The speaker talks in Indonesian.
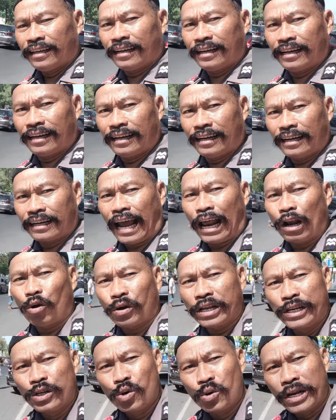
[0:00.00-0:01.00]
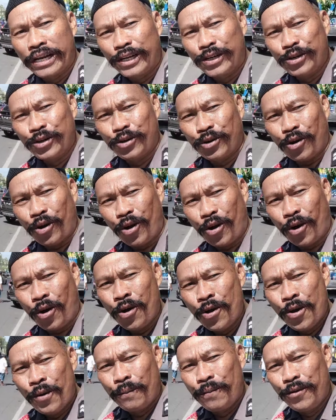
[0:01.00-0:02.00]
uh, kalau rindu-rindu oh
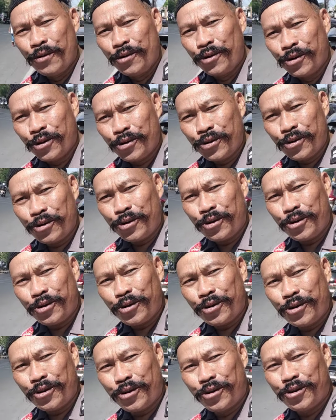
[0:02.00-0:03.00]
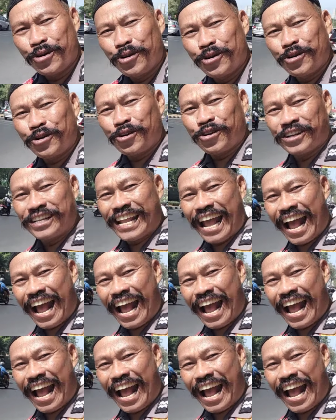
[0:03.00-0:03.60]
burung